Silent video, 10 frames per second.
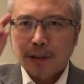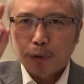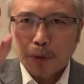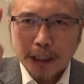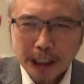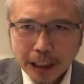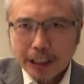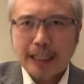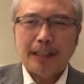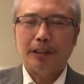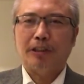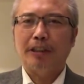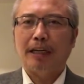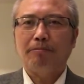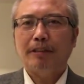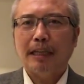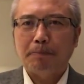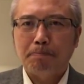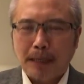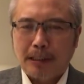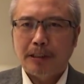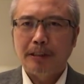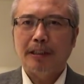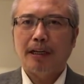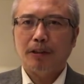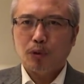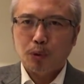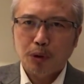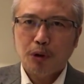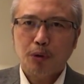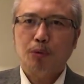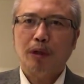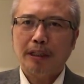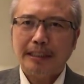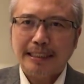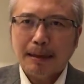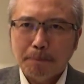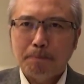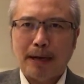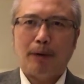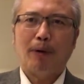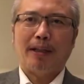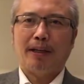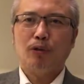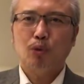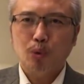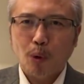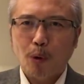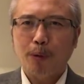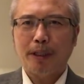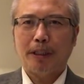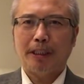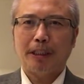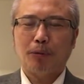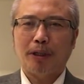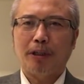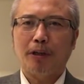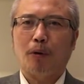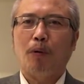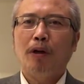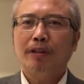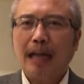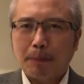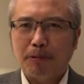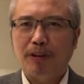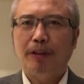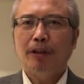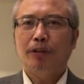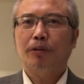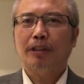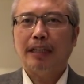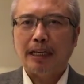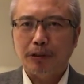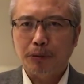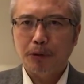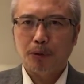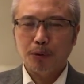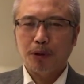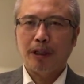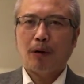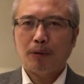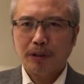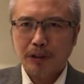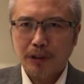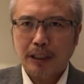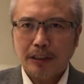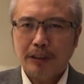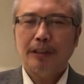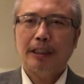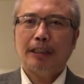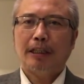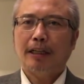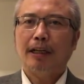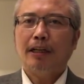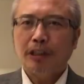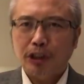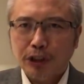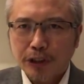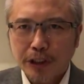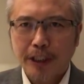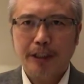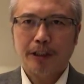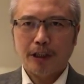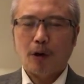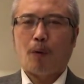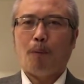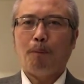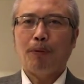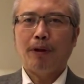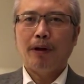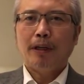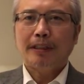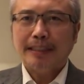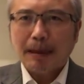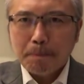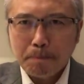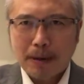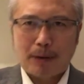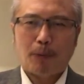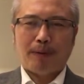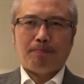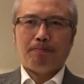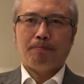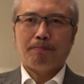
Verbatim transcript: 用了一年的时间，在北京城驱逐了三百万的所谓的低端人口，大部分就是来自于农村的或者是城市底层的失业的人口，三百万，